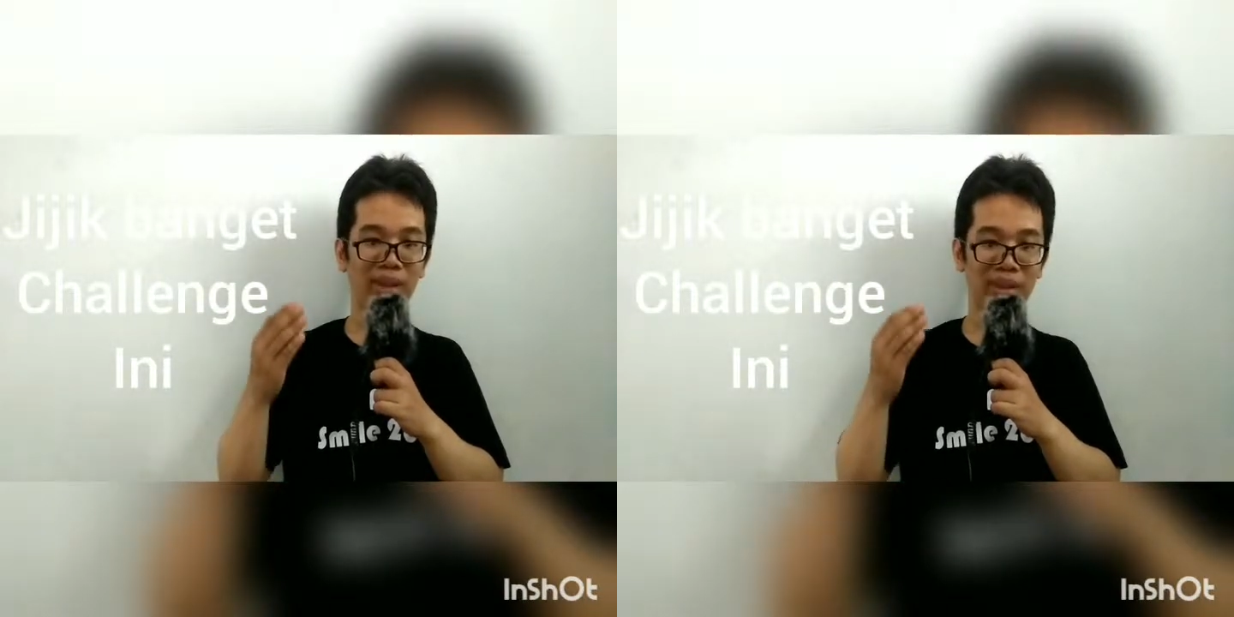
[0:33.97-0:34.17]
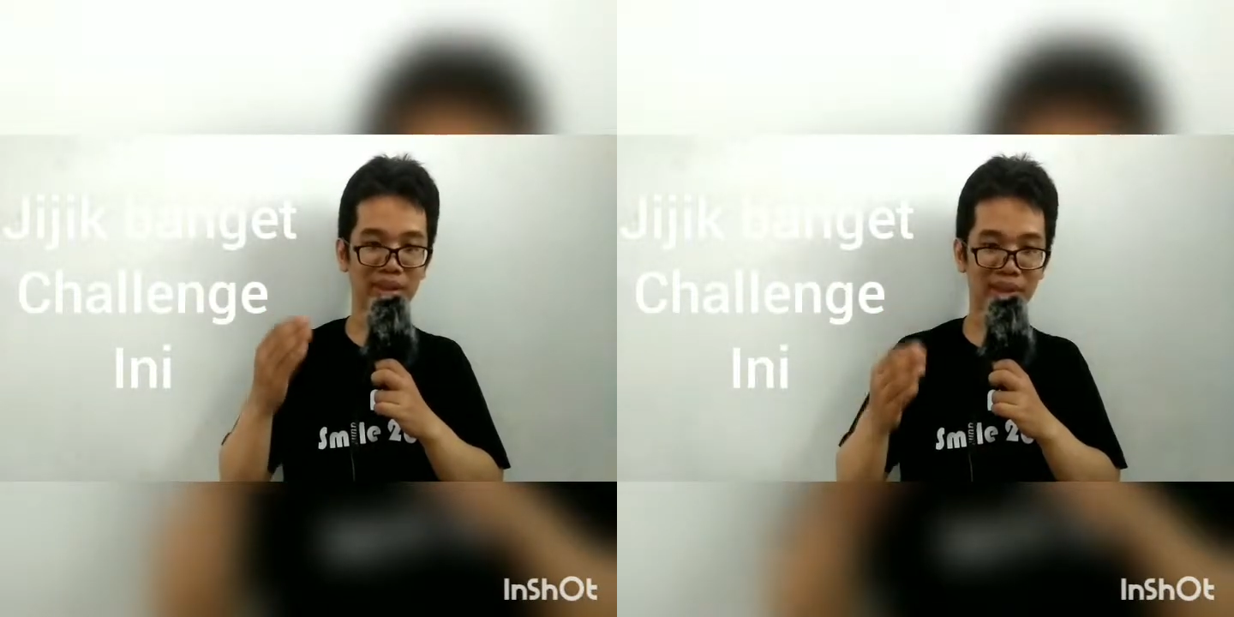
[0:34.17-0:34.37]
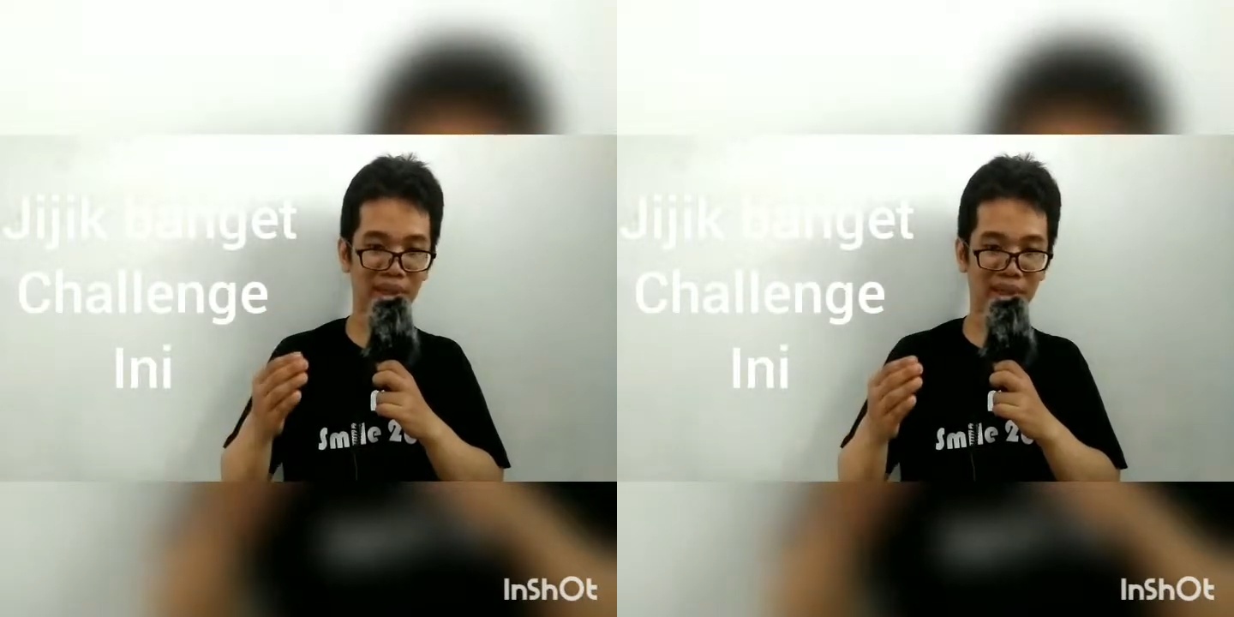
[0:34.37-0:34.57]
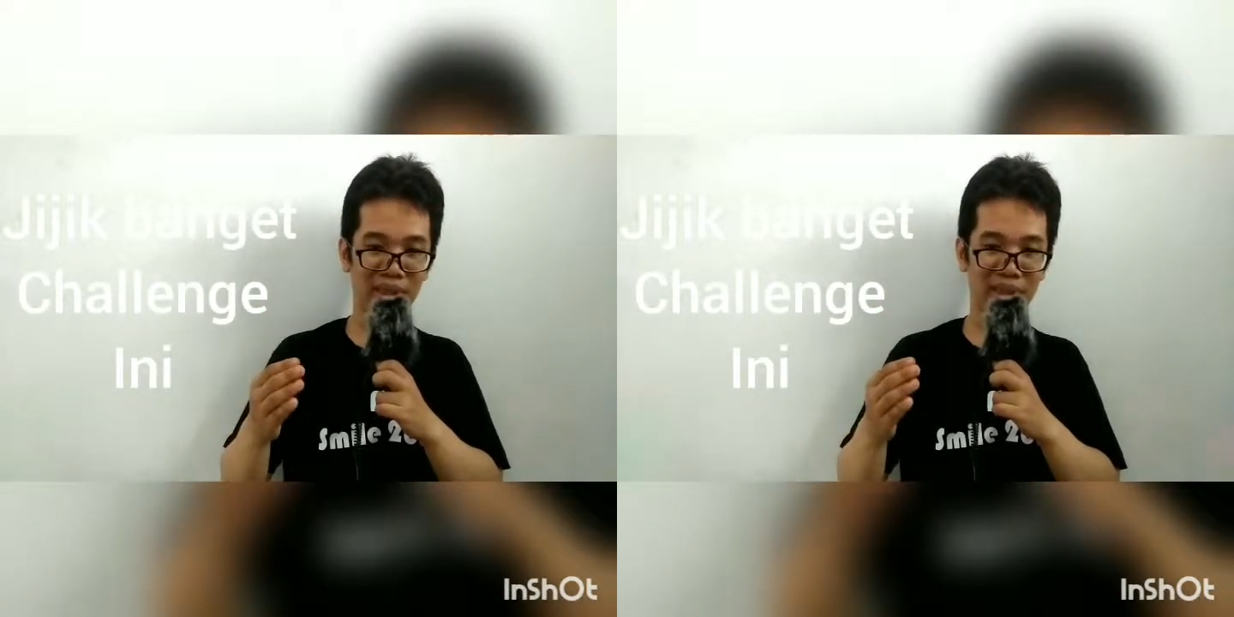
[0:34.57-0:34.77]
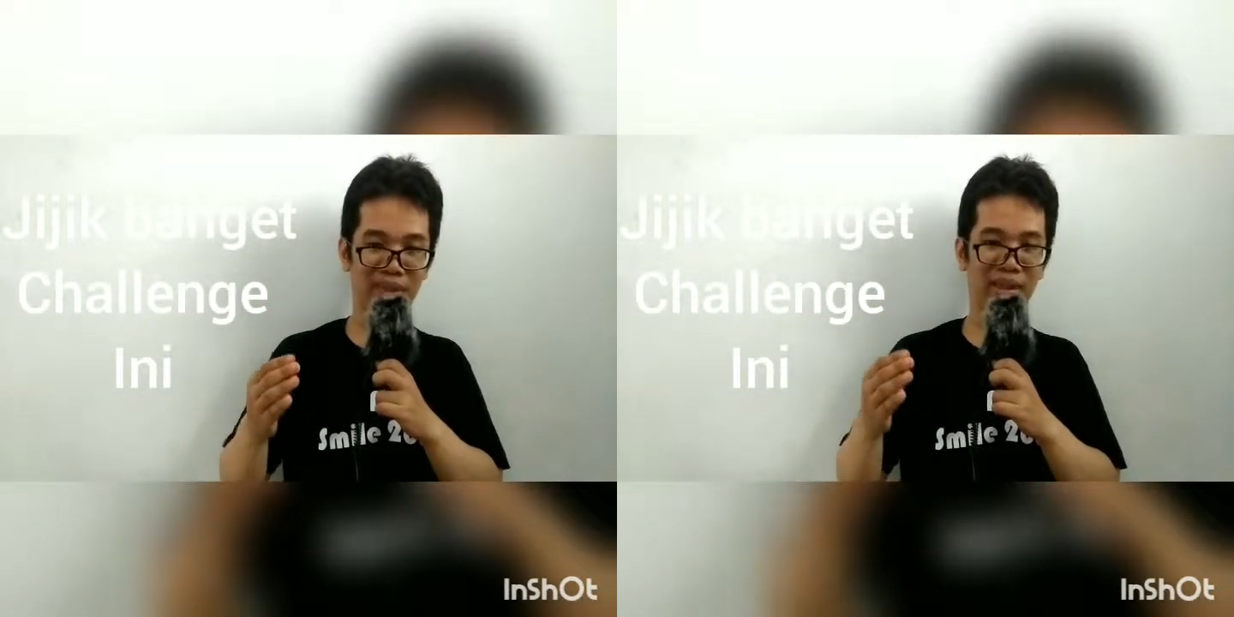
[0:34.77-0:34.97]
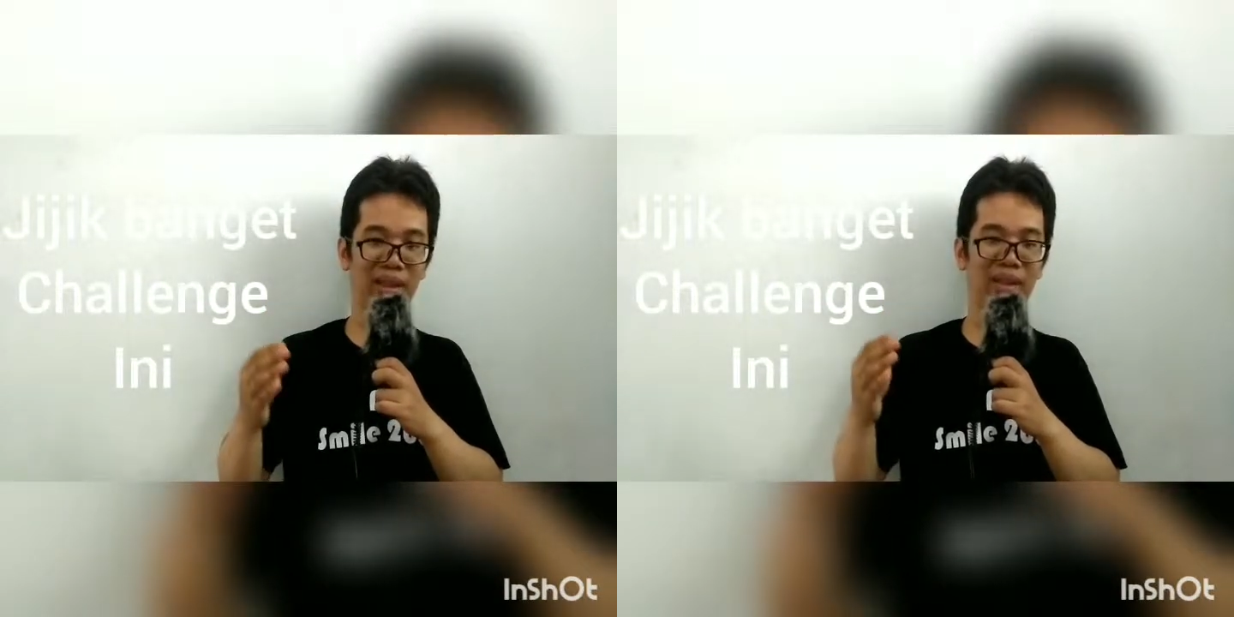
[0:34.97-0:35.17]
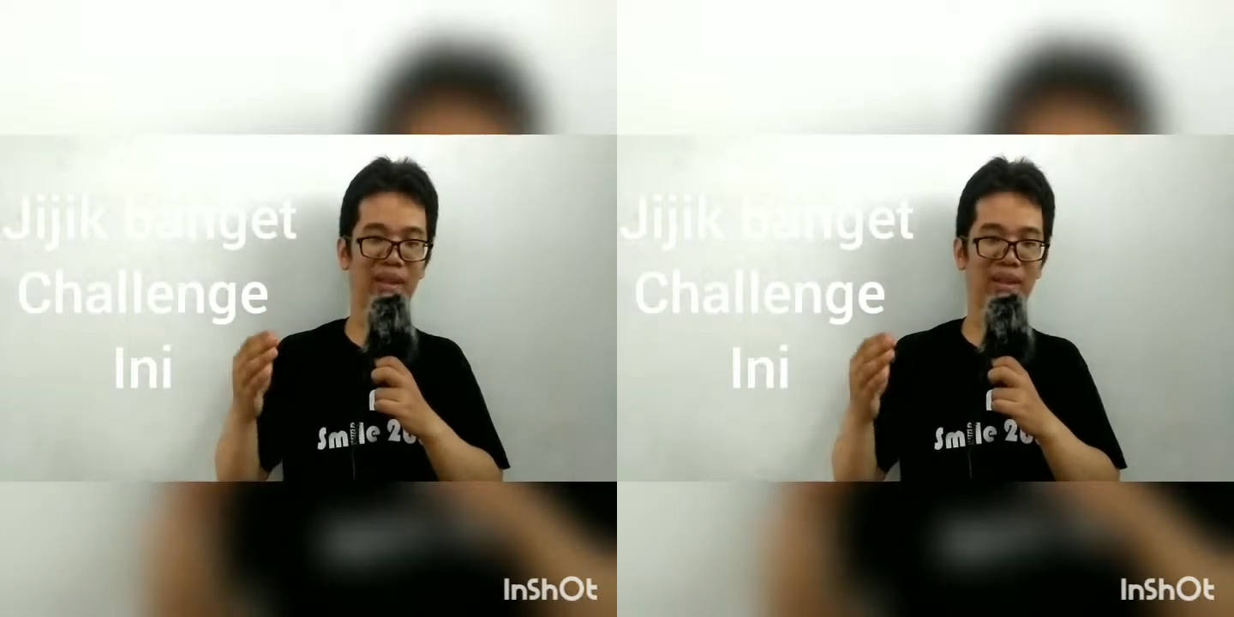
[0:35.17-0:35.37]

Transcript: stars yang